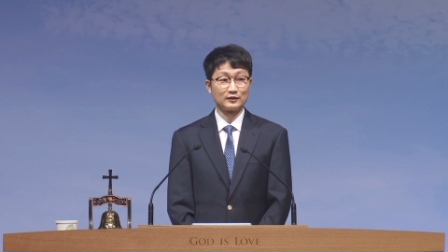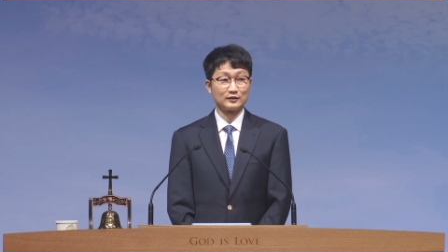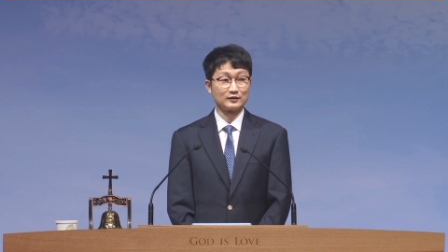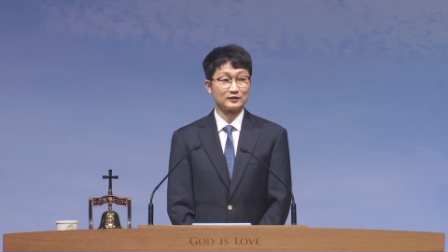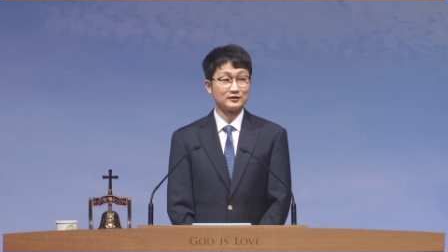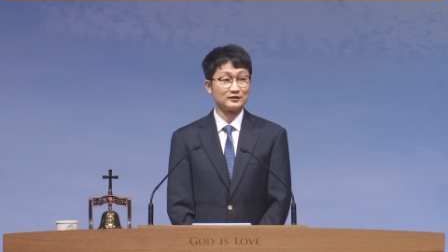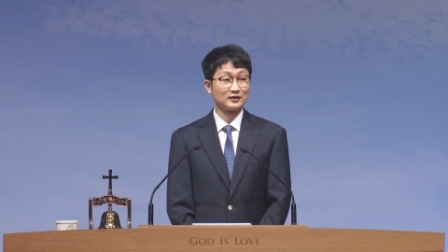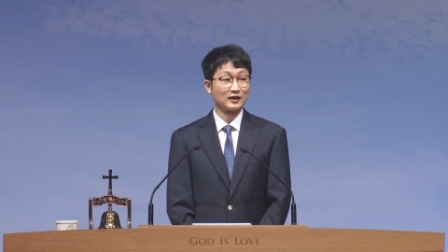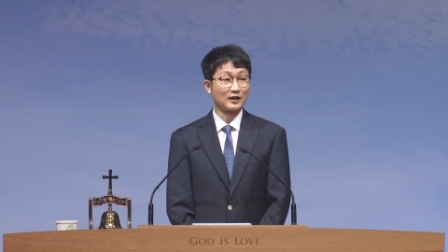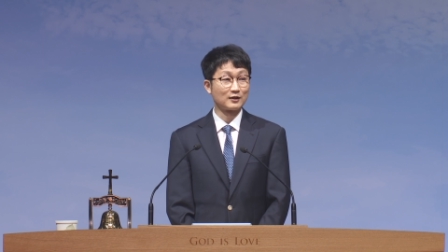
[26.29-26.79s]

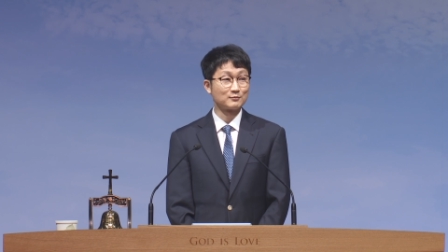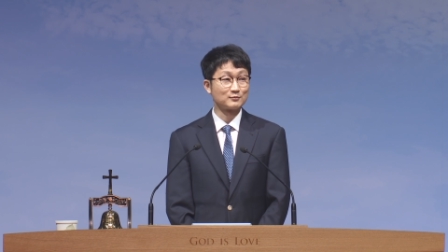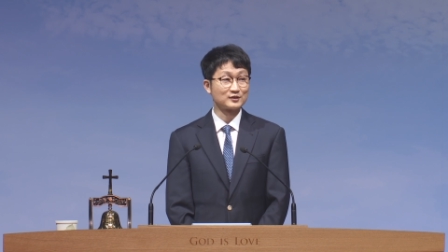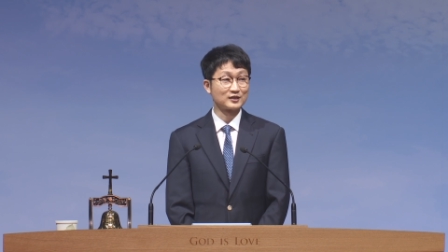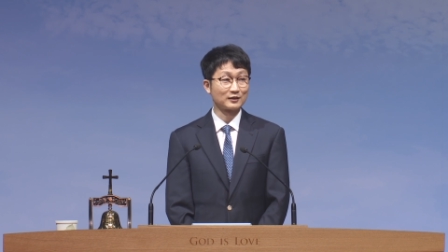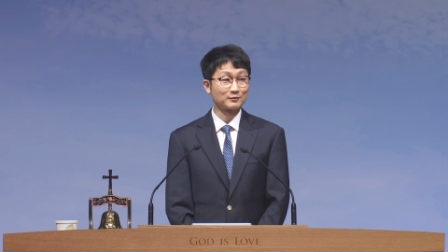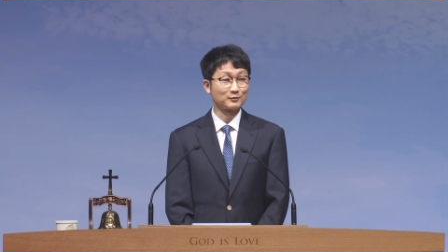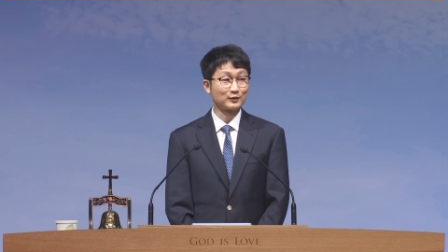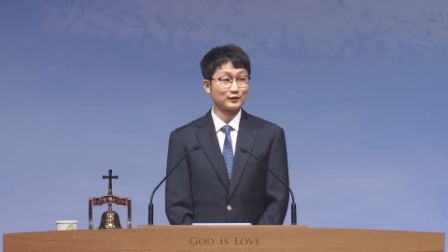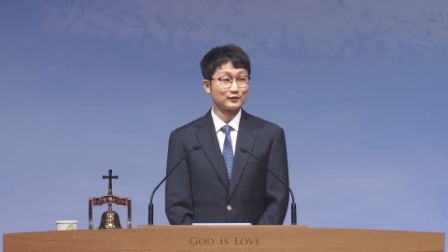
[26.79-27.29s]
그 다음
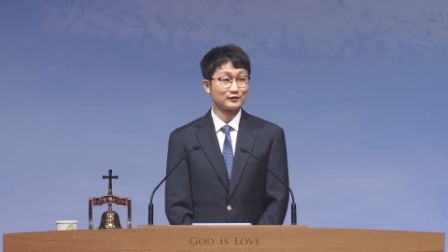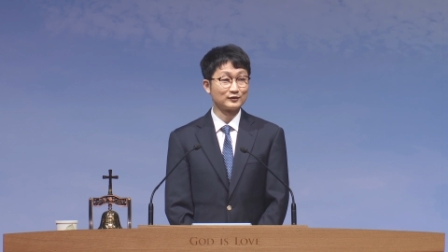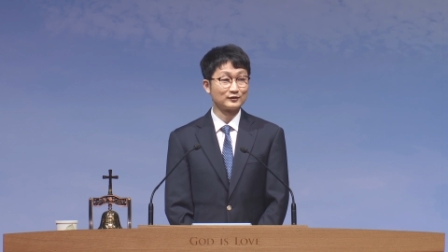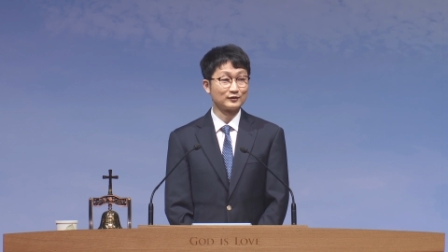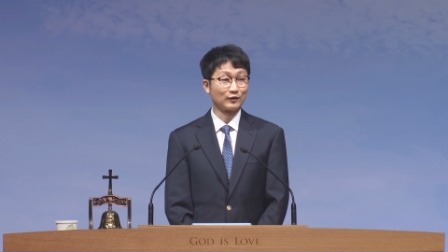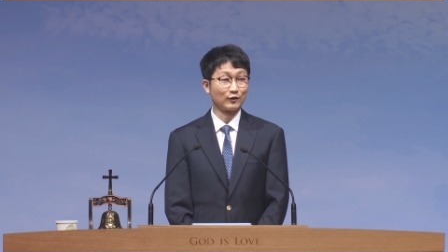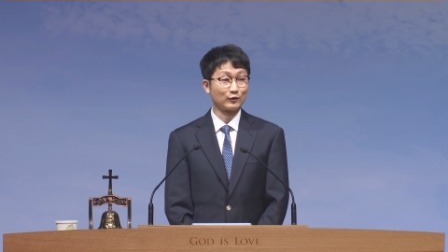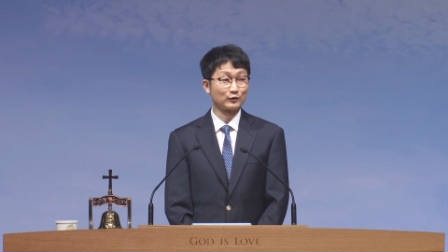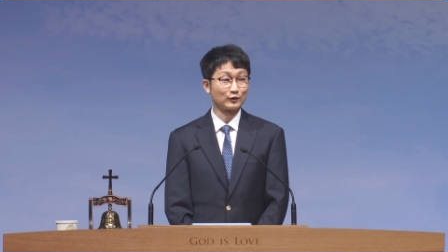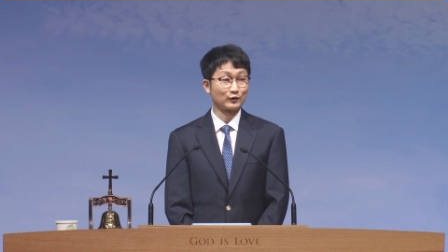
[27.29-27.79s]
장면은
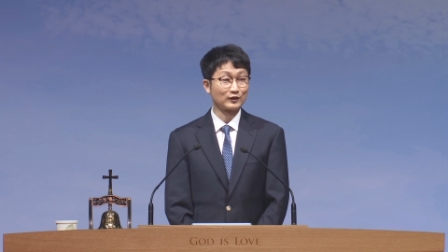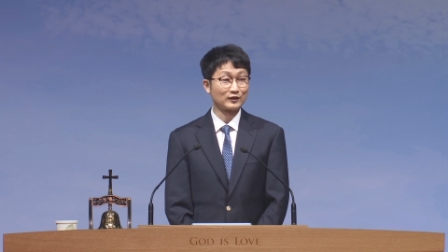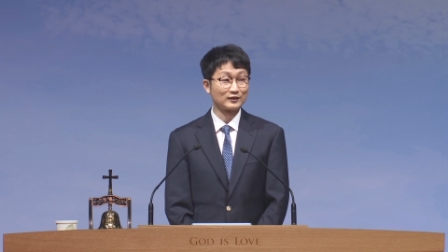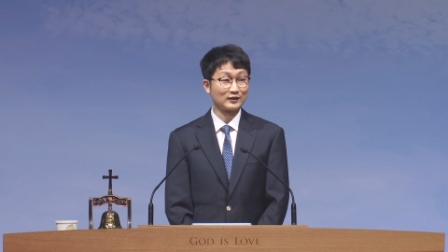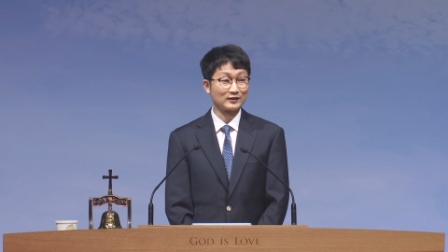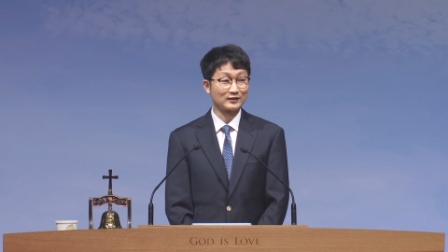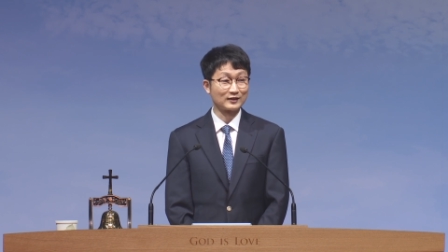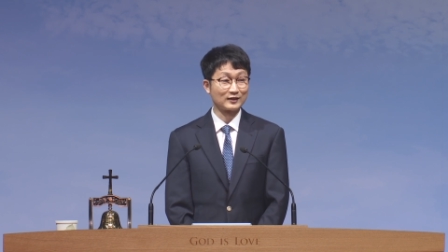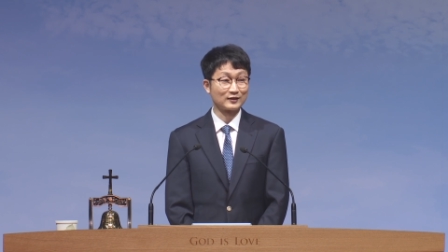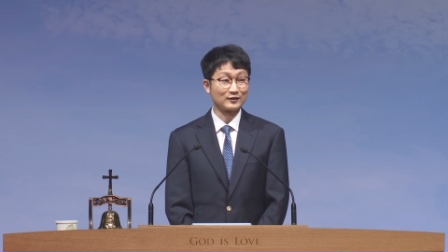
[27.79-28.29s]
어떻게
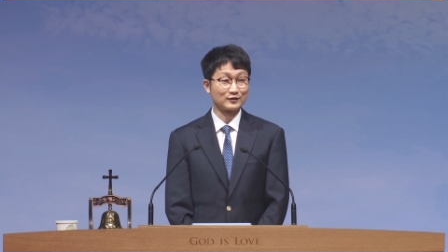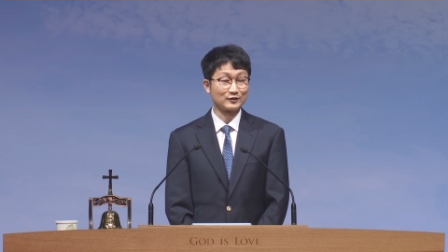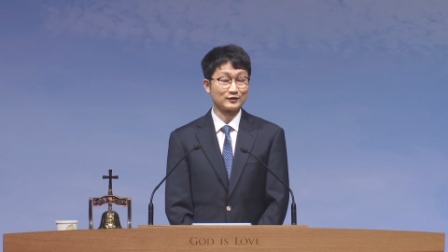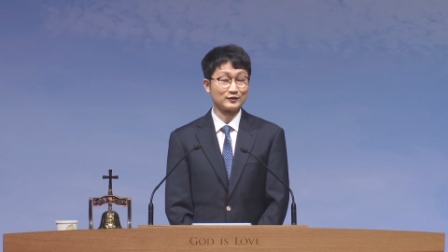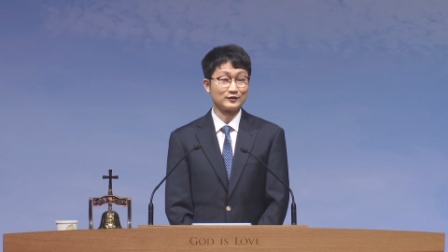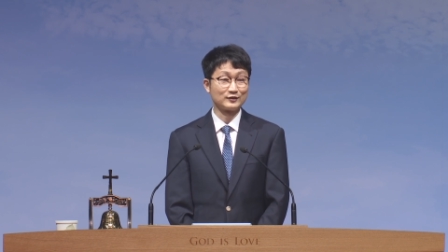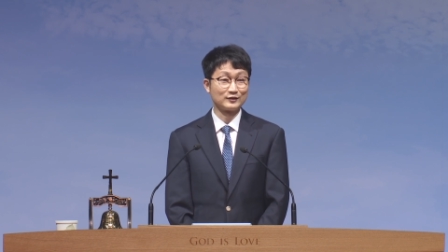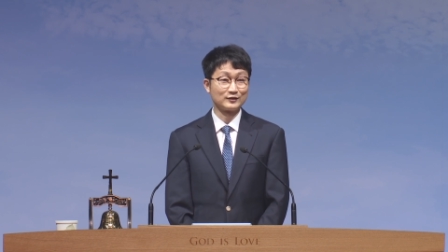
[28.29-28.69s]
될까요?